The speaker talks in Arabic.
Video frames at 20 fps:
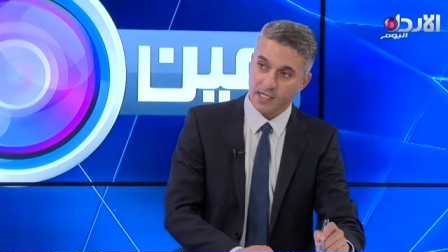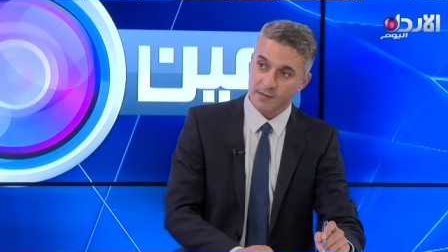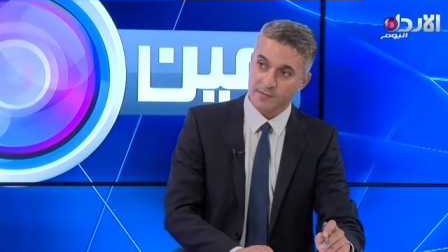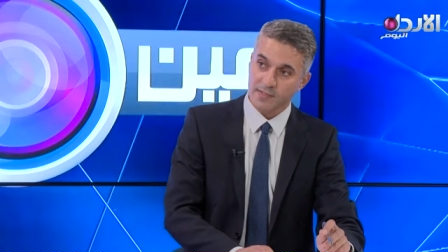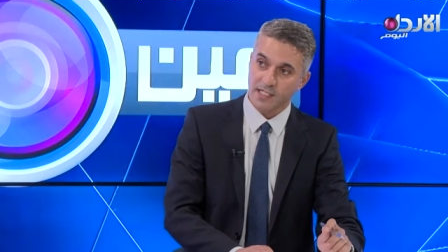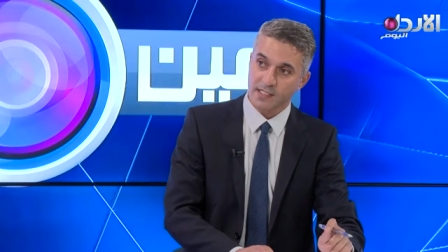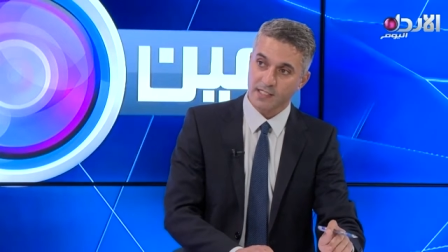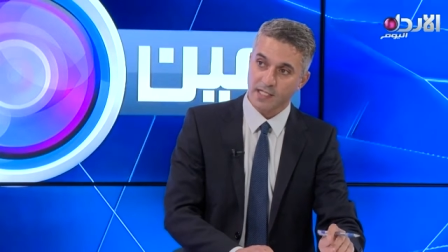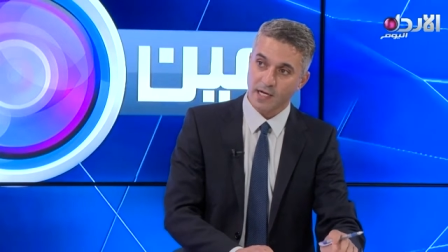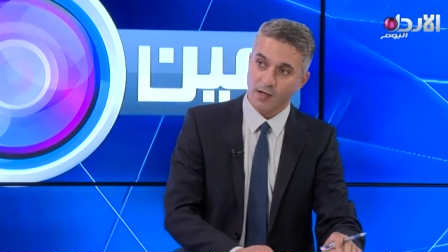
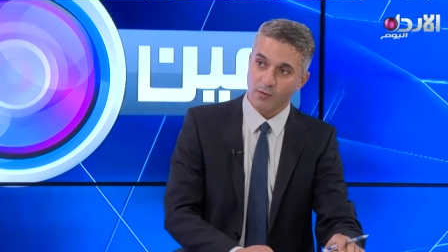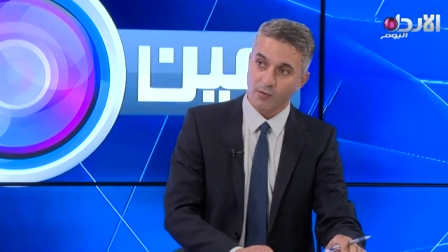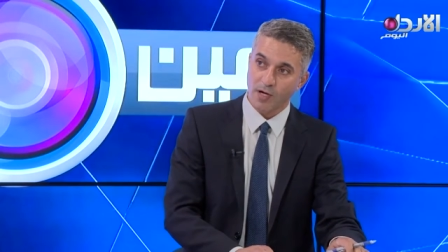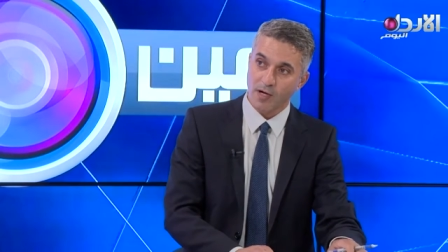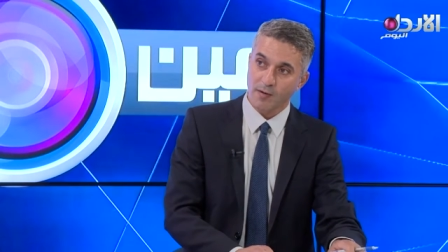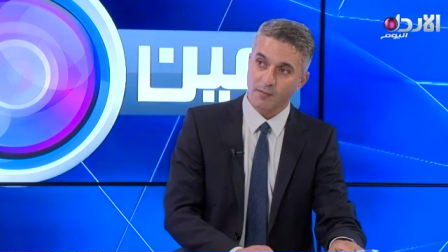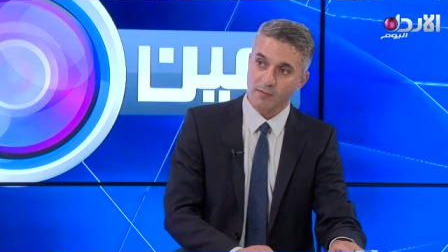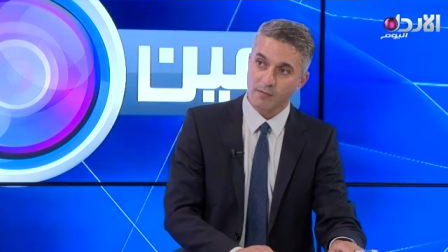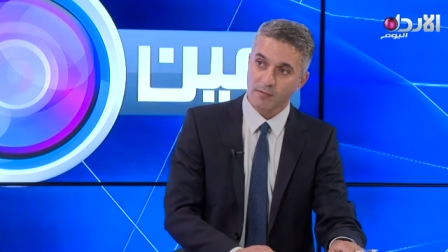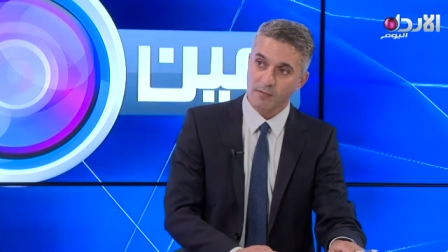خمسة
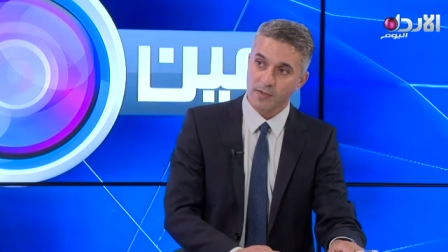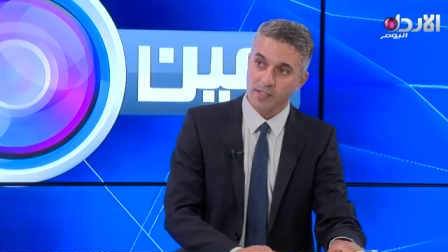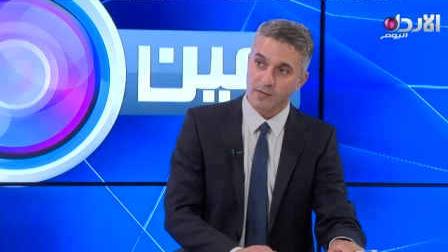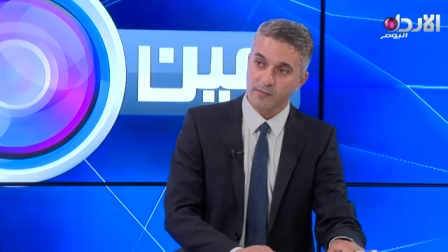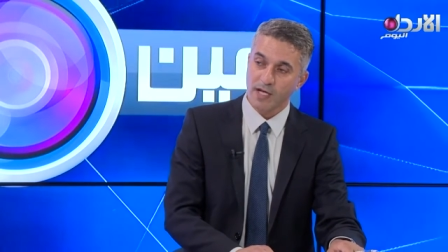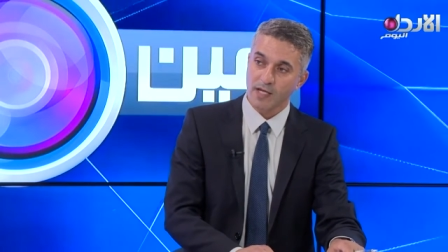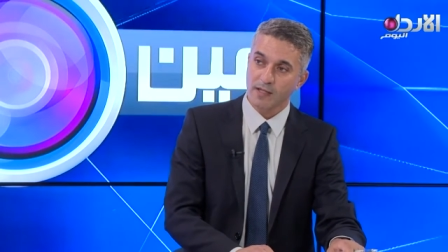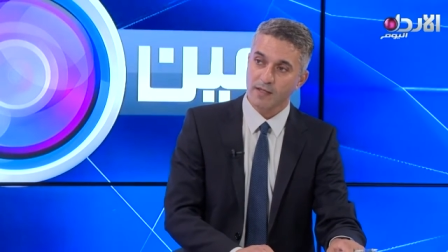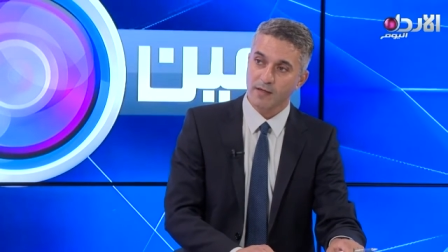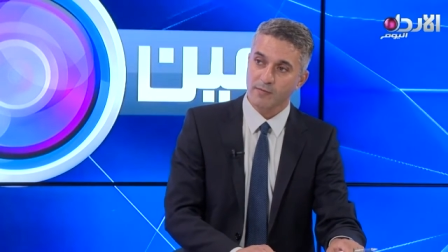أعوام
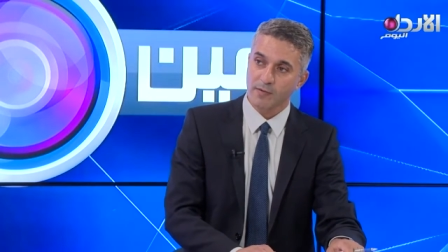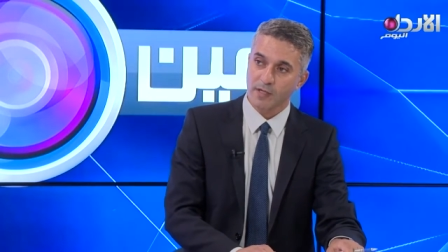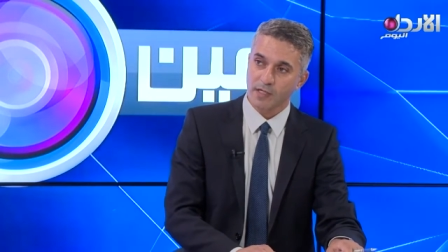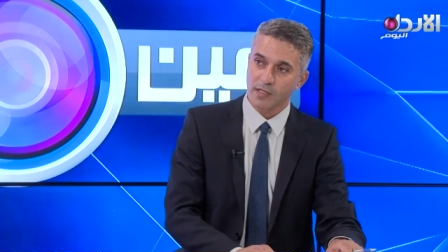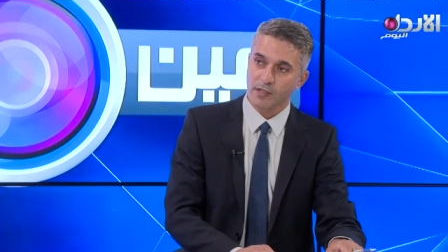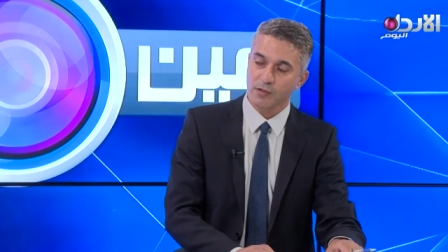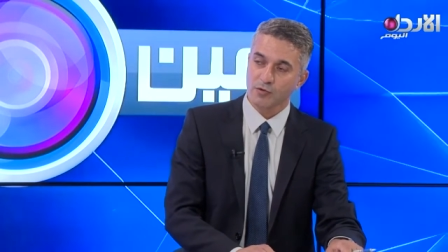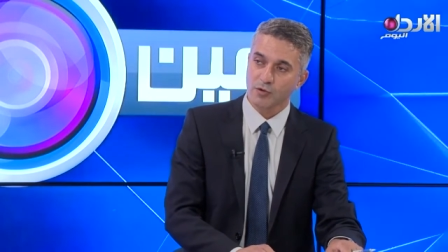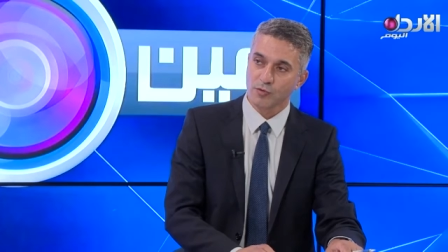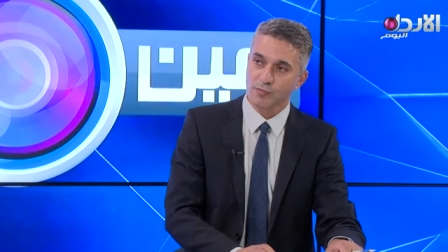لماذا
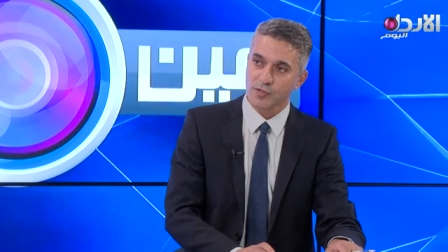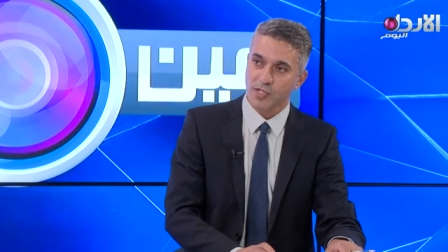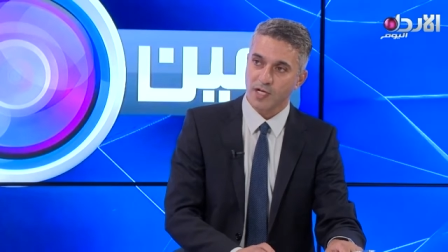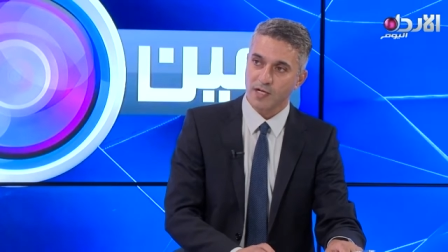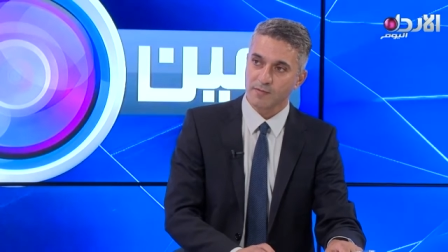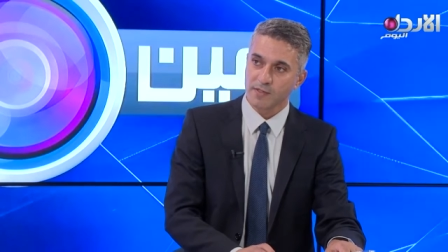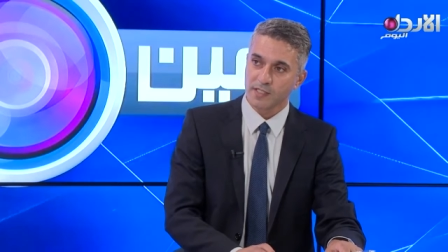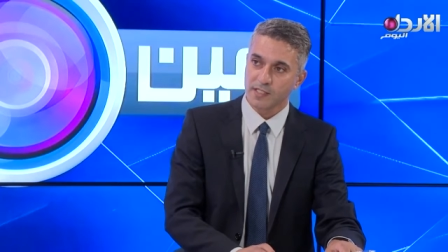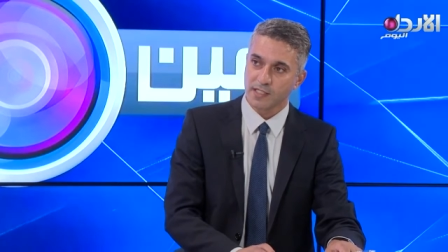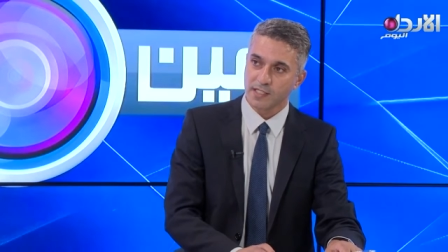بقيتم
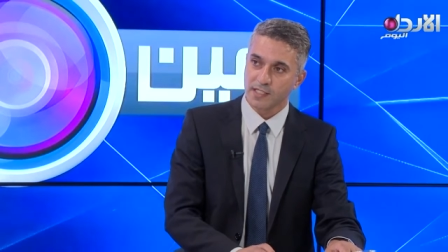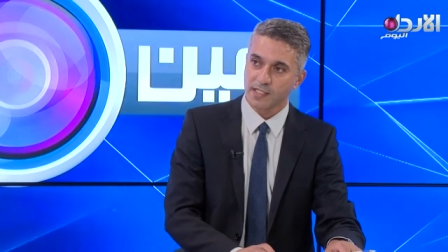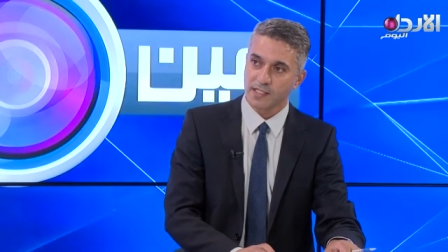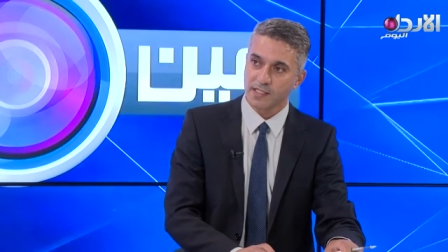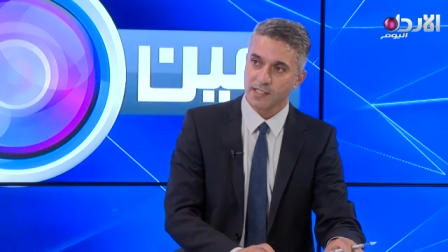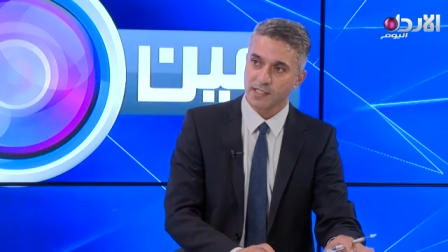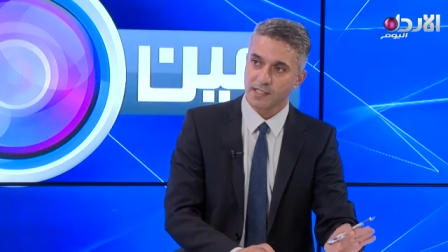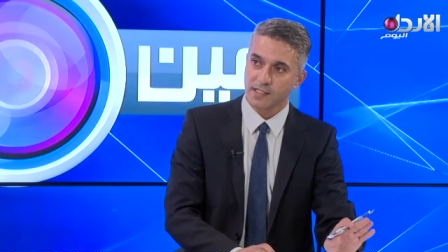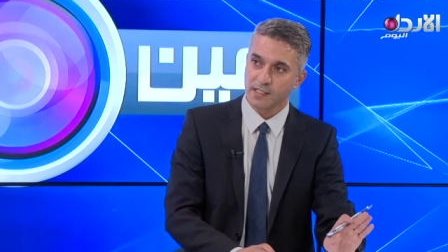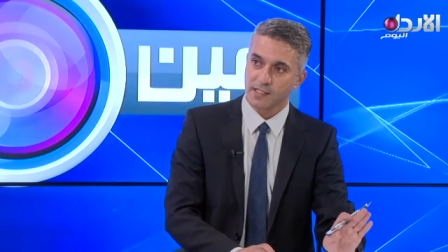
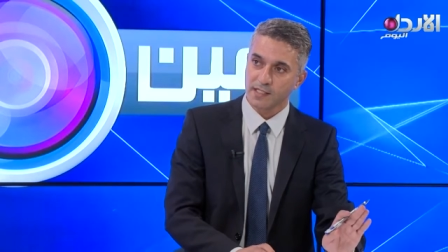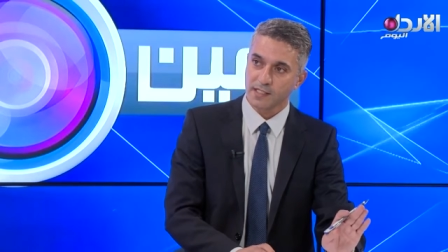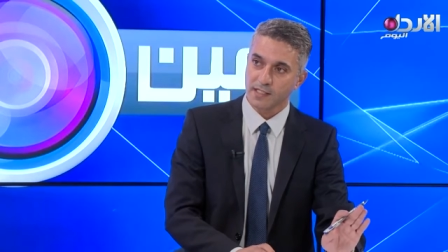صامتين